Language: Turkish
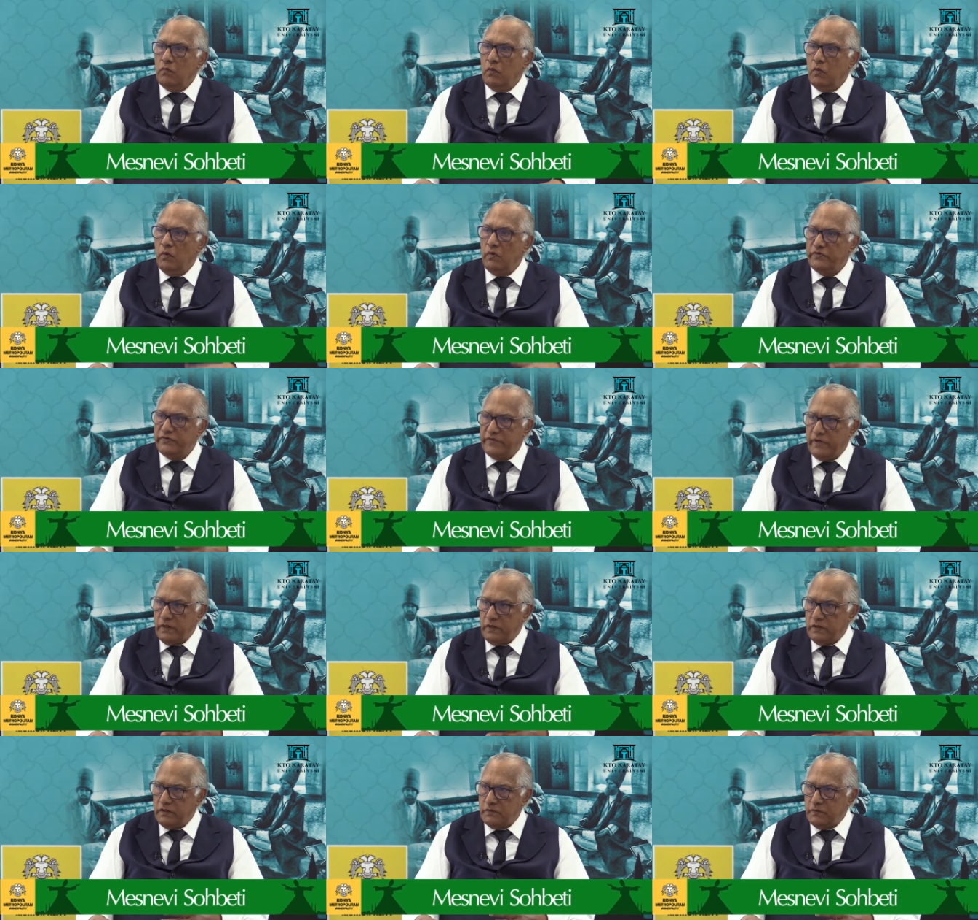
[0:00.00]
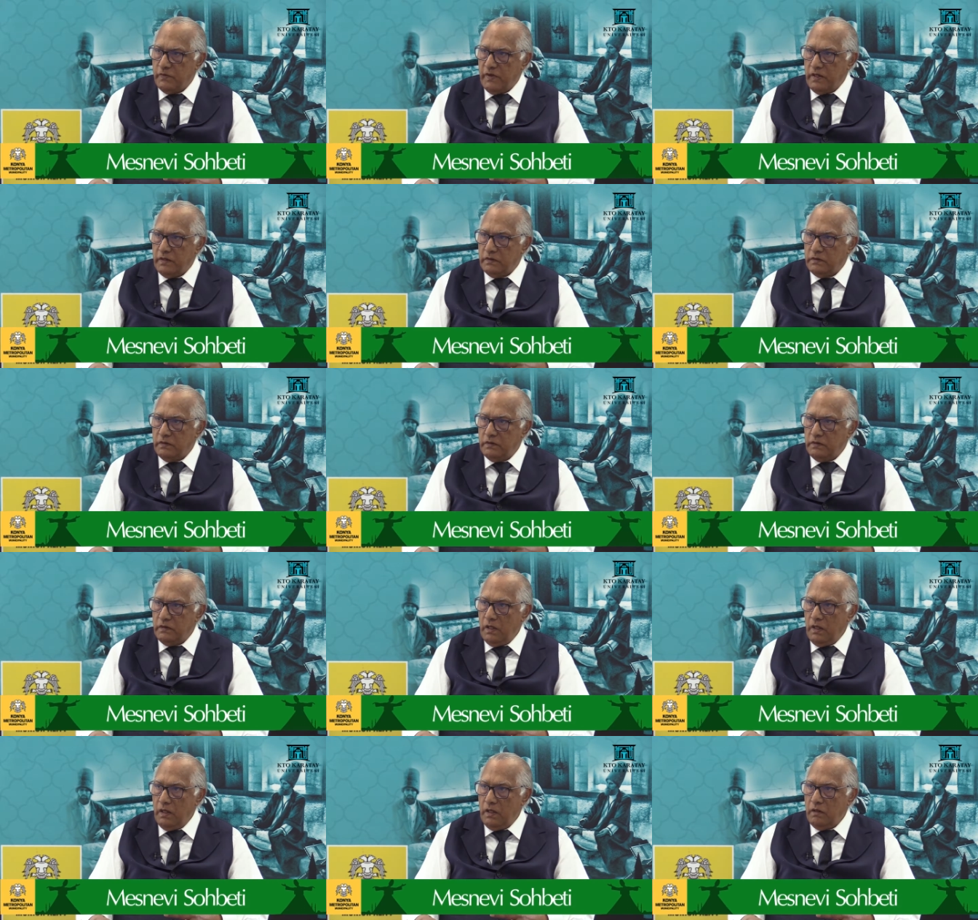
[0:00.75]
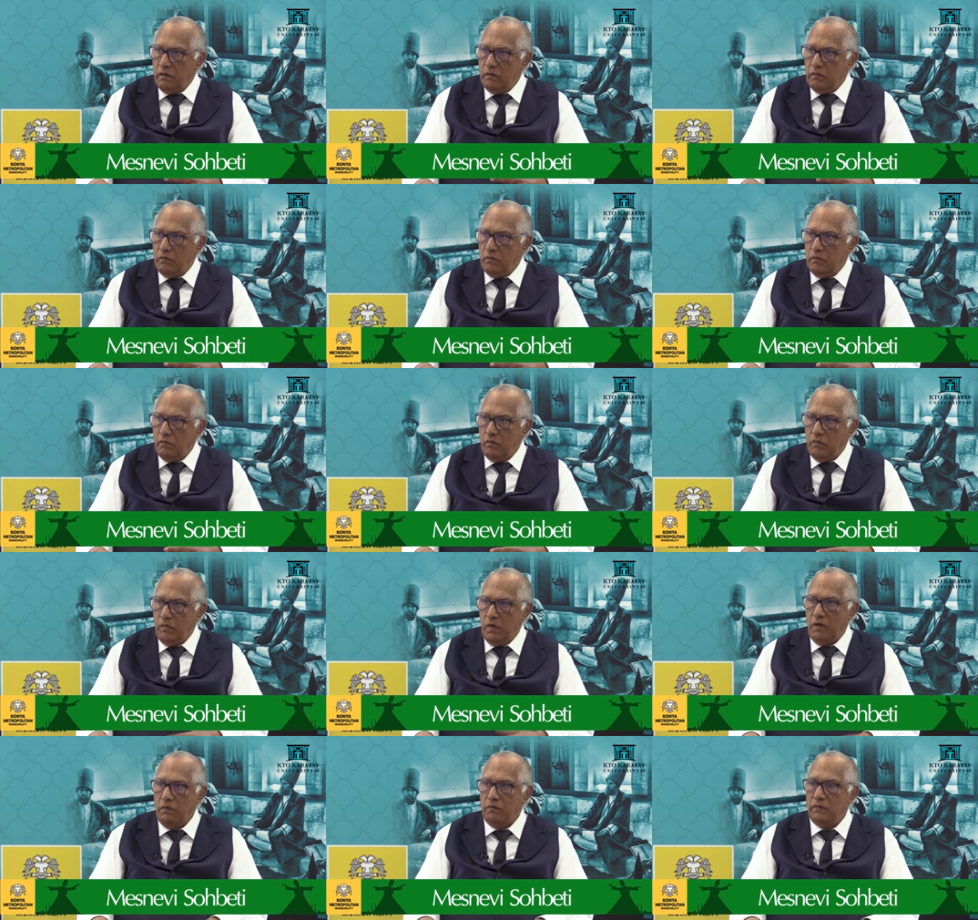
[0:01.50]
18 beytinde
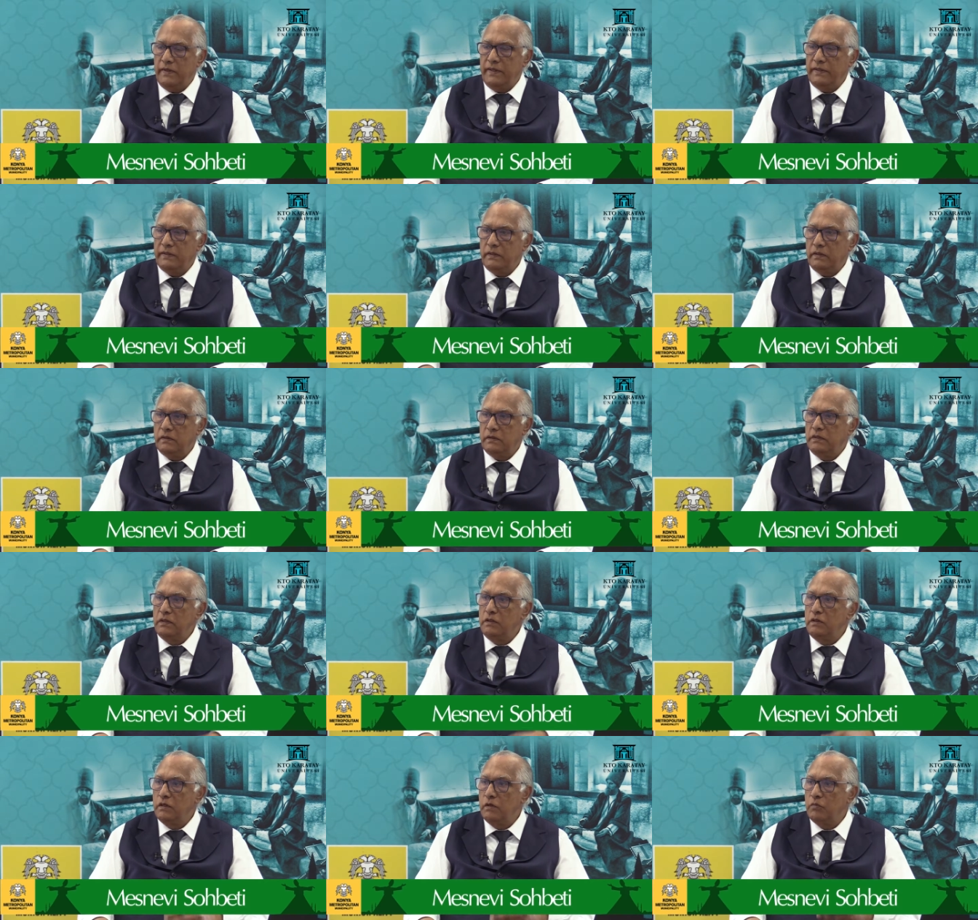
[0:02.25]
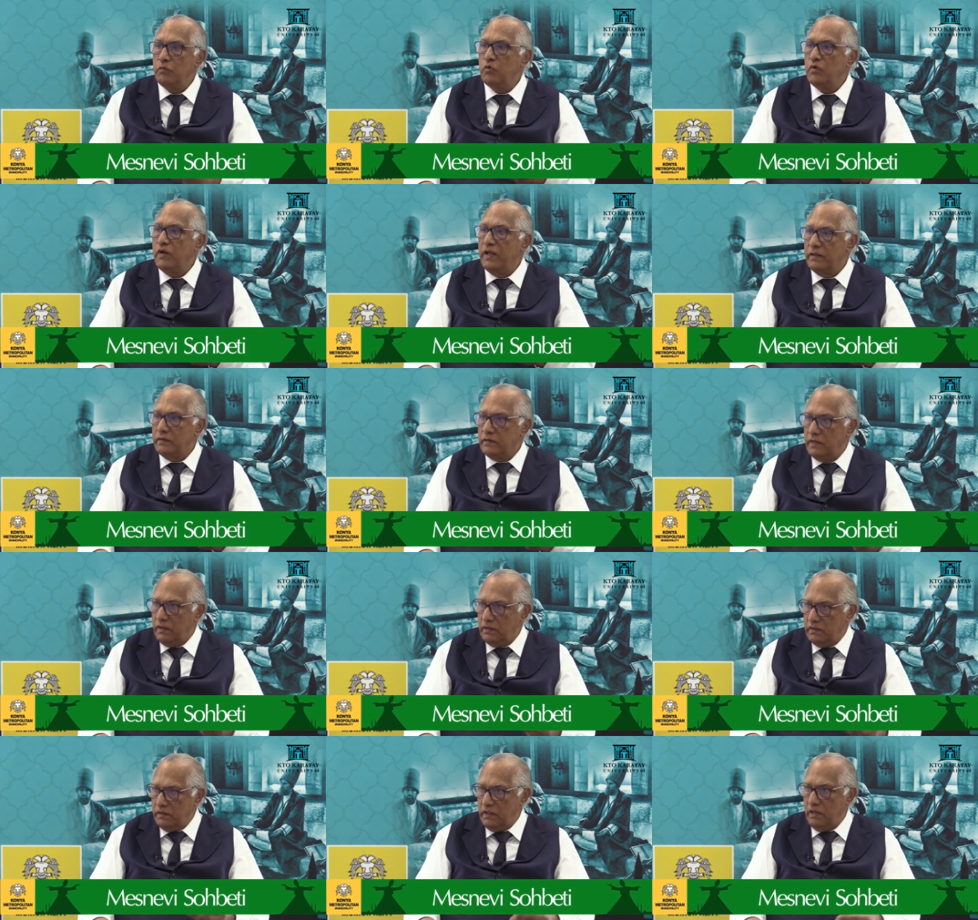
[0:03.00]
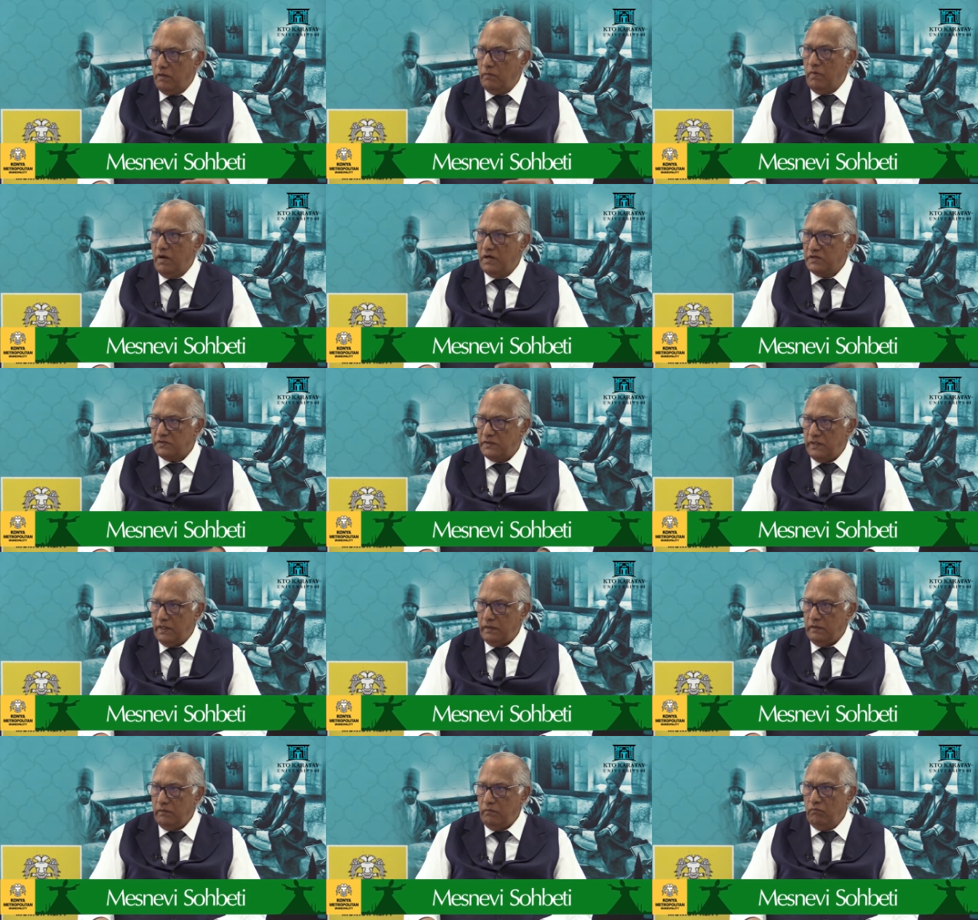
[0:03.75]
Mevlana dinle bu neyden diye
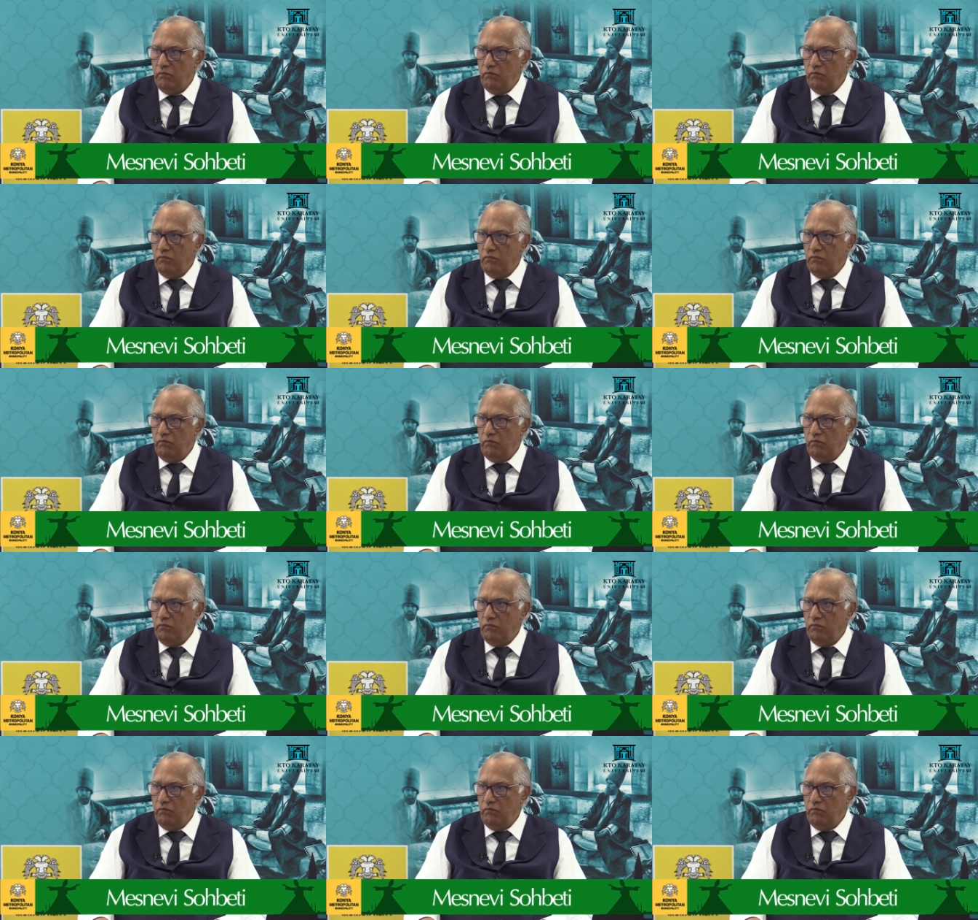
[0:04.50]
başlar.